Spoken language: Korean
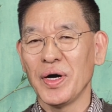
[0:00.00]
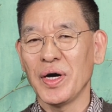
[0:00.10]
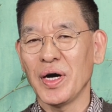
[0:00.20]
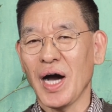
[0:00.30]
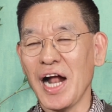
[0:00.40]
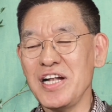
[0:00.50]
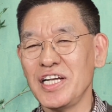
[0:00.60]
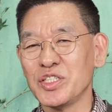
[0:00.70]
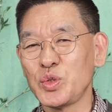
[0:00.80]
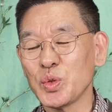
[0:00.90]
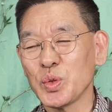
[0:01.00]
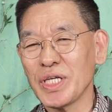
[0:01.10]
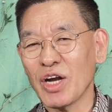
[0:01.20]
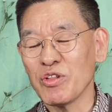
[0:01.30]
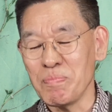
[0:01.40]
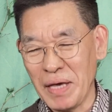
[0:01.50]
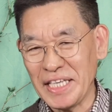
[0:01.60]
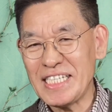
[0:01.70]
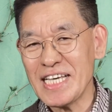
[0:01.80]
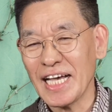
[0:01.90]
어, 알려주고자 하는
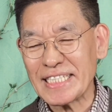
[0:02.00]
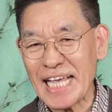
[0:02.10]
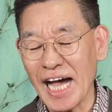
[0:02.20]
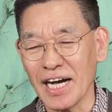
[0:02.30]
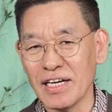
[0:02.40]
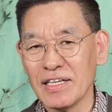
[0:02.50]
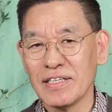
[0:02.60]
메시아상,